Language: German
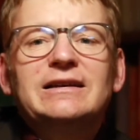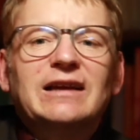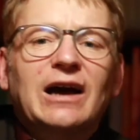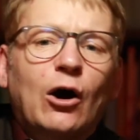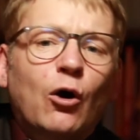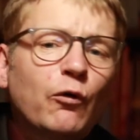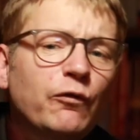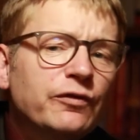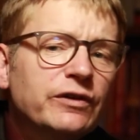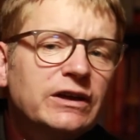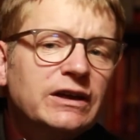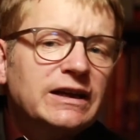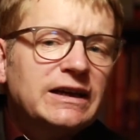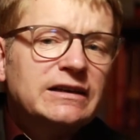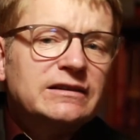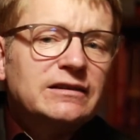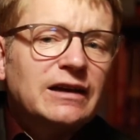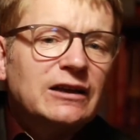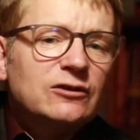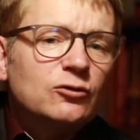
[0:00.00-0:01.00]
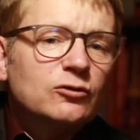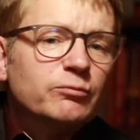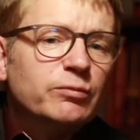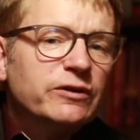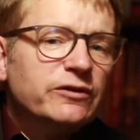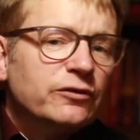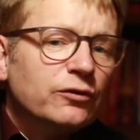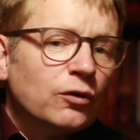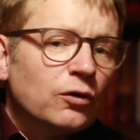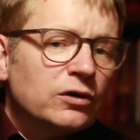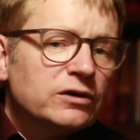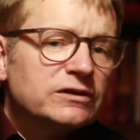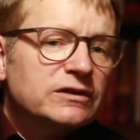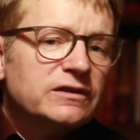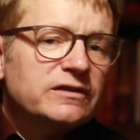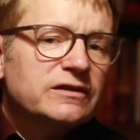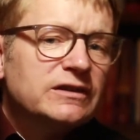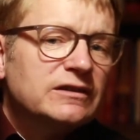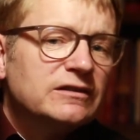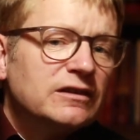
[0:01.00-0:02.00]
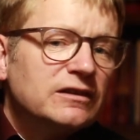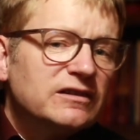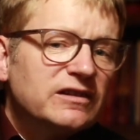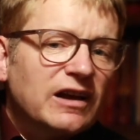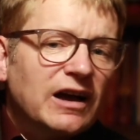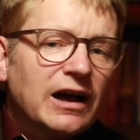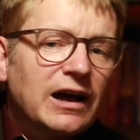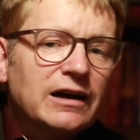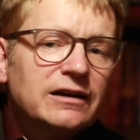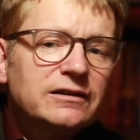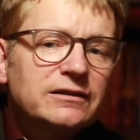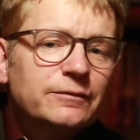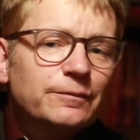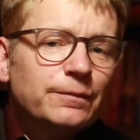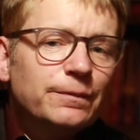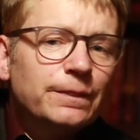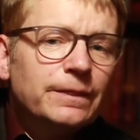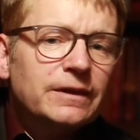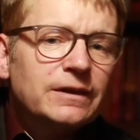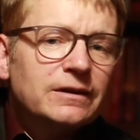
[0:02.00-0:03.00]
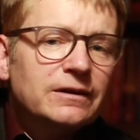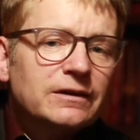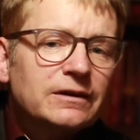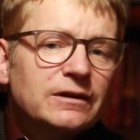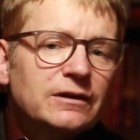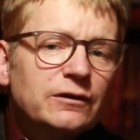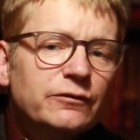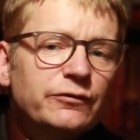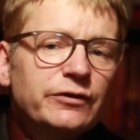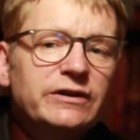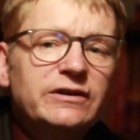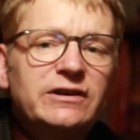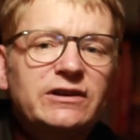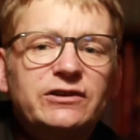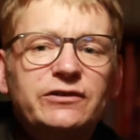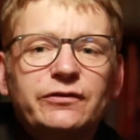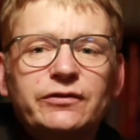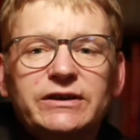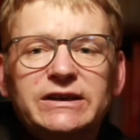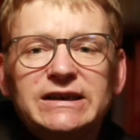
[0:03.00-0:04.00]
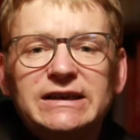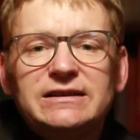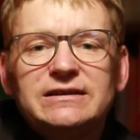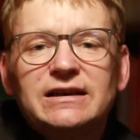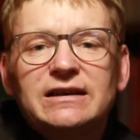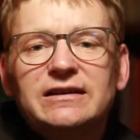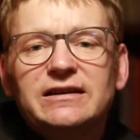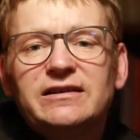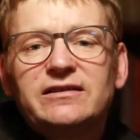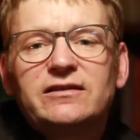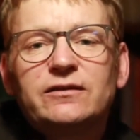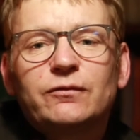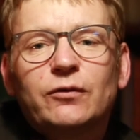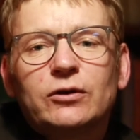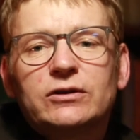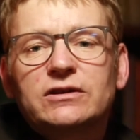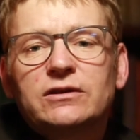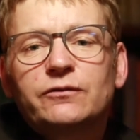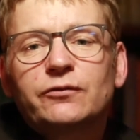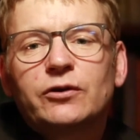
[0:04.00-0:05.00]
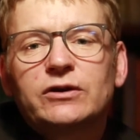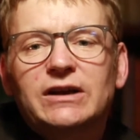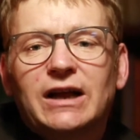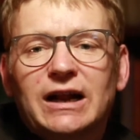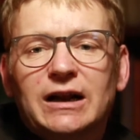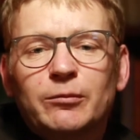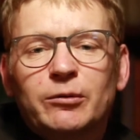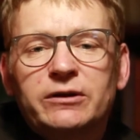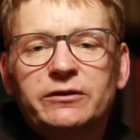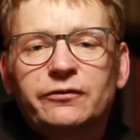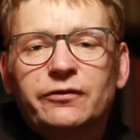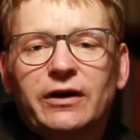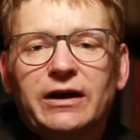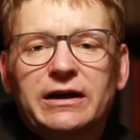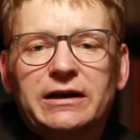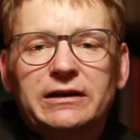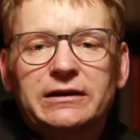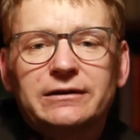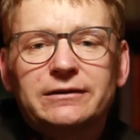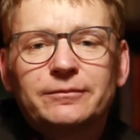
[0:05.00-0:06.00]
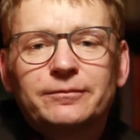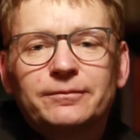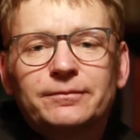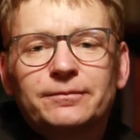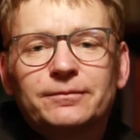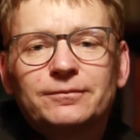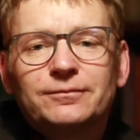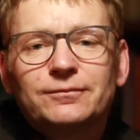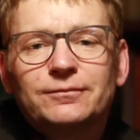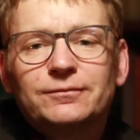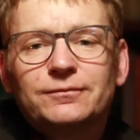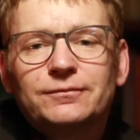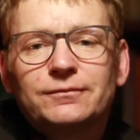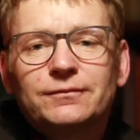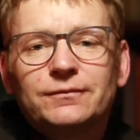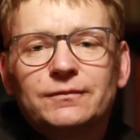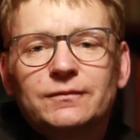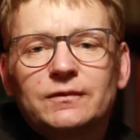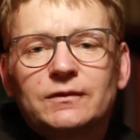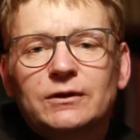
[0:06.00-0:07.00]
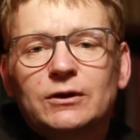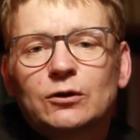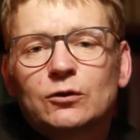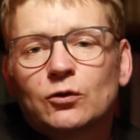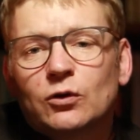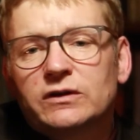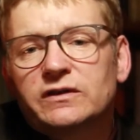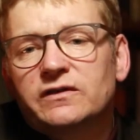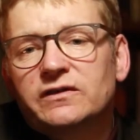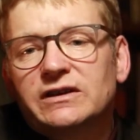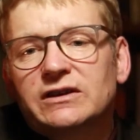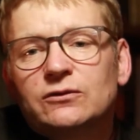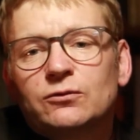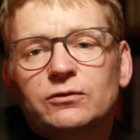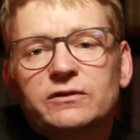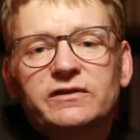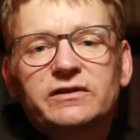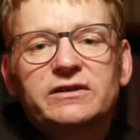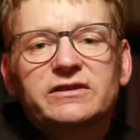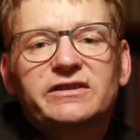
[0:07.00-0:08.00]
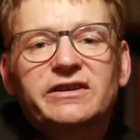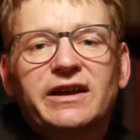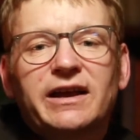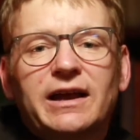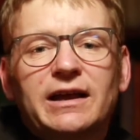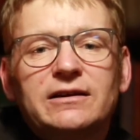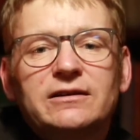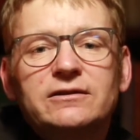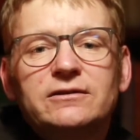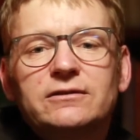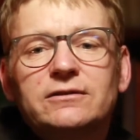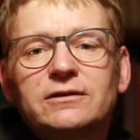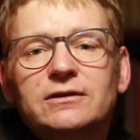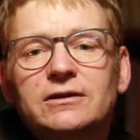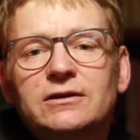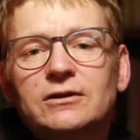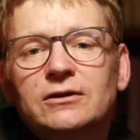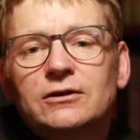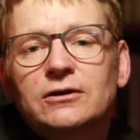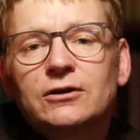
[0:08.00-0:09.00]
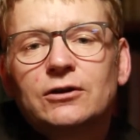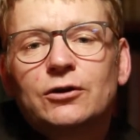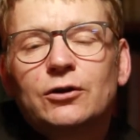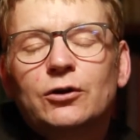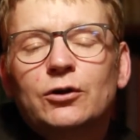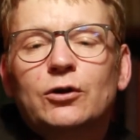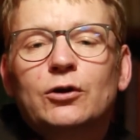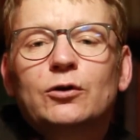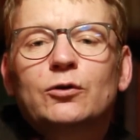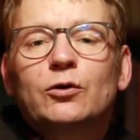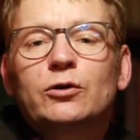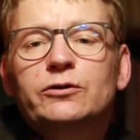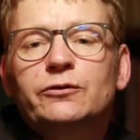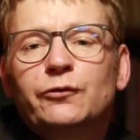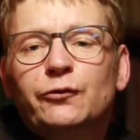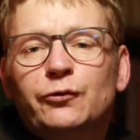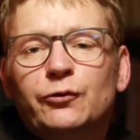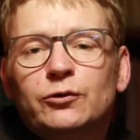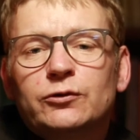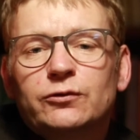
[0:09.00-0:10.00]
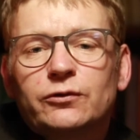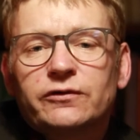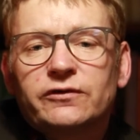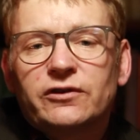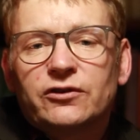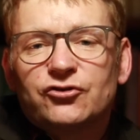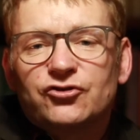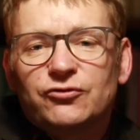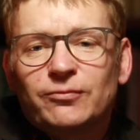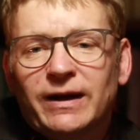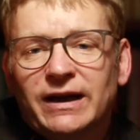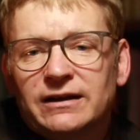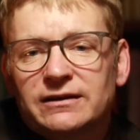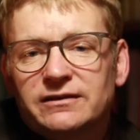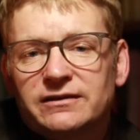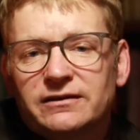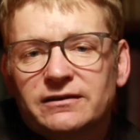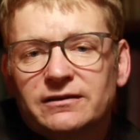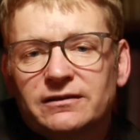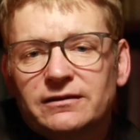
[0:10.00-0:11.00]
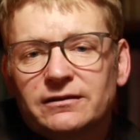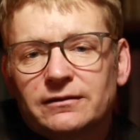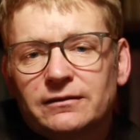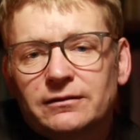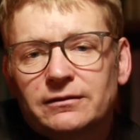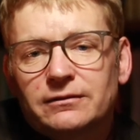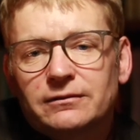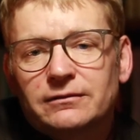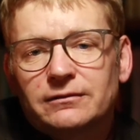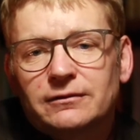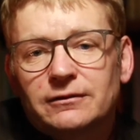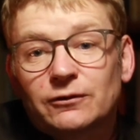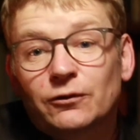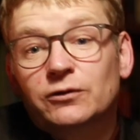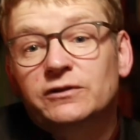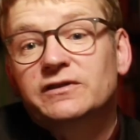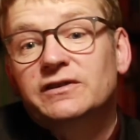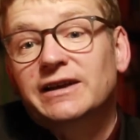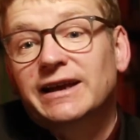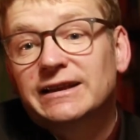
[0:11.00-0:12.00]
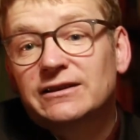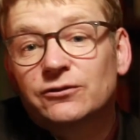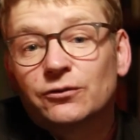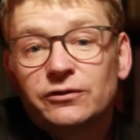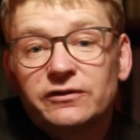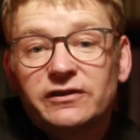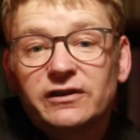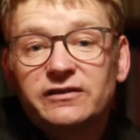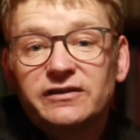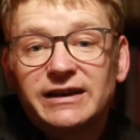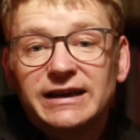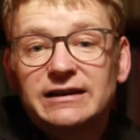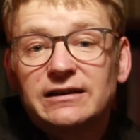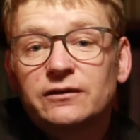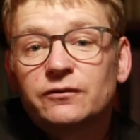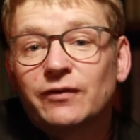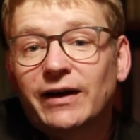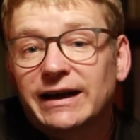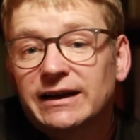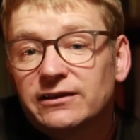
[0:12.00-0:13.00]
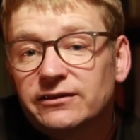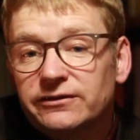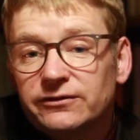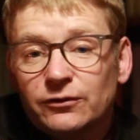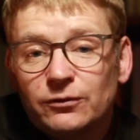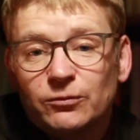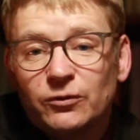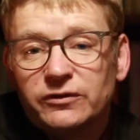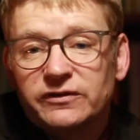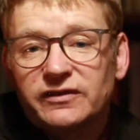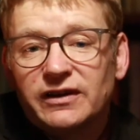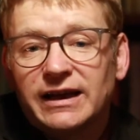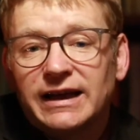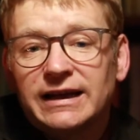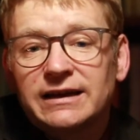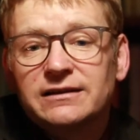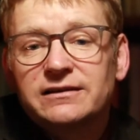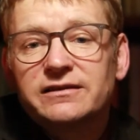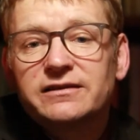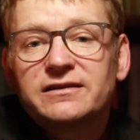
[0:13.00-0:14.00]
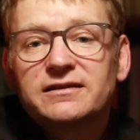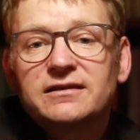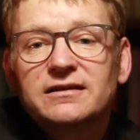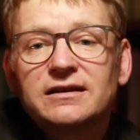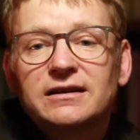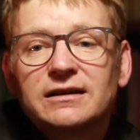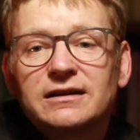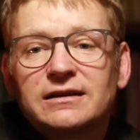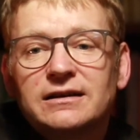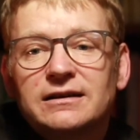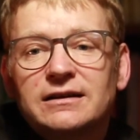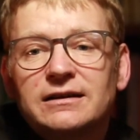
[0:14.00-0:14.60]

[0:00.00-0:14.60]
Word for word: In der Aufgeregtheit und Besorgnis dieser Tage finde ich Frieden in diesen Worten von Albert Frey. Gott sieht unsere Tränen, Gott fühlt unseren Schmerz, Gott kennt unser Sehnen, weiß um unser Herz.